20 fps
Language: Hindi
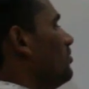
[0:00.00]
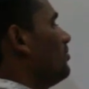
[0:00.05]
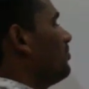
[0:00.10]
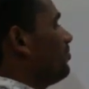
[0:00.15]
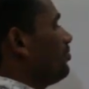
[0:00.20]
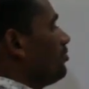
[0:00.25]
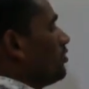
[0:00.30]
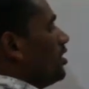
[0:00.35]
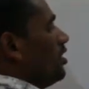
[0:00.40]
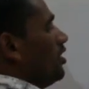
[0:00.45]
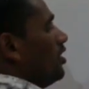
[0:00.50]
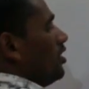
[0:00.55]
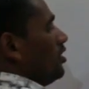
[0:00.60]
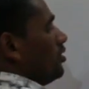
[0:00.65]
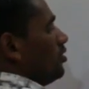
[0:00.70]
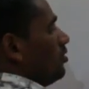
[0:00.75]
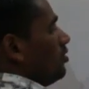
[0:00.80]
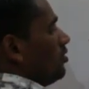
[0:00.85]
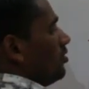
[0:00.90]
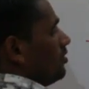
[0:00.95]
सौ
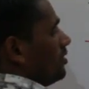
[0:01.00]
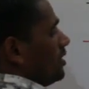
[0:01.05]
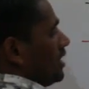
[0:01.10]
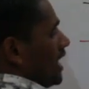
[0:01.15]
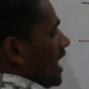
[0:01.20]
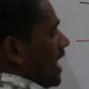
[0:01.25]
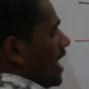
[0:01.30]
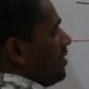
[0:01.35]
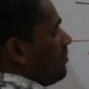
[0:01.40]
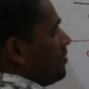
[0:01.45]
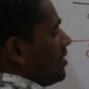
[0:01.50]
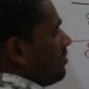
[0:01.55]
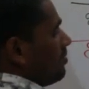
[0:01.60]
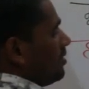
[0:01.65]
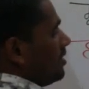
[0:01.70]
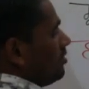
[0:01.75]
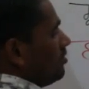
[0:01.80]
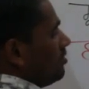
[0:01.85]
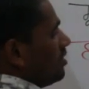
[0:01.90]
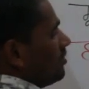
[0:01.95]
तो यहां पे
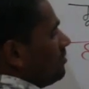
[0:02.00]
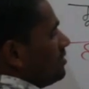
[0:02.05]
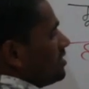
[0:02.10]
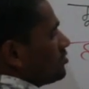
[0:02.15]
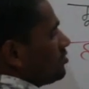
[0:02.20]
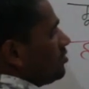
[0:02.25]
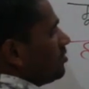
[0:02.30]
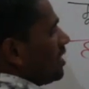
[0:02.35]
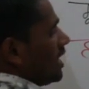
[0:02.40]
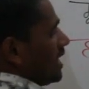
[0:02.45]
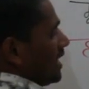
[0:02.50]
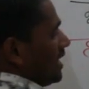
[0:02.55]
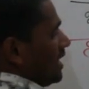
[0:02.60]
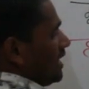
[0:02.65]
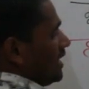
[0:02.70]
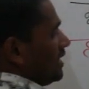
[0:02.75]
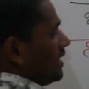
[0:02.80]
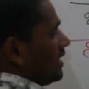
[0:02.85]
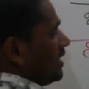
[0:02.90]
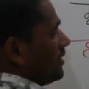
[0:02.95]
अपन लोग अब इसको काट
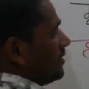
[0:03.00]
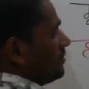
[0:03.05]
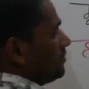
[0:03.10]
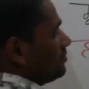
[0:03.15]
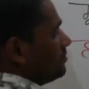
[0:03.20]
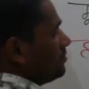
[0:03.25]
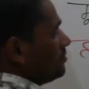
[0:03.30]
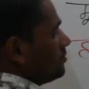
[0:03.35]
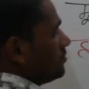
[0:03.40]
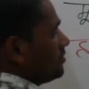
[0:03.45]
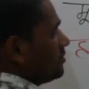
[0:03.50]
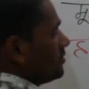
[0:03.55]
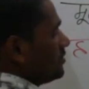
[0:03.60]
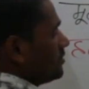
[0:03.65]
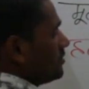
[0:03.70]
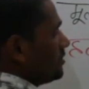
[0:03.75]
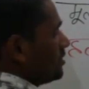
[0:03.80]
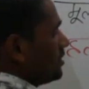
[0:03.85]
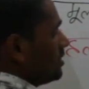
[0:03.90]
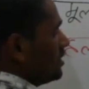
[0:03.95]
लेते हैं
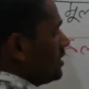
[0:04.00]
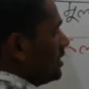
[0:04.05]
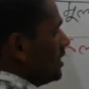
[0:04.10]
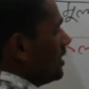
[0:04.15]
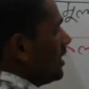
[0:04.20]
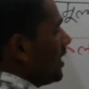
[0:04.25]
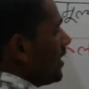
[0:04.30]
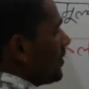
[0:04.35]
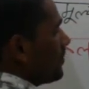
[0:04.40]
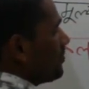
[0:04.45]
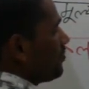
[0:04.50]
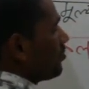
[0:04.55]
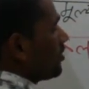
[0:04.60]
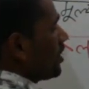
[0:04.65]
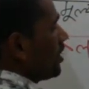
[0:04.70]
ठीक है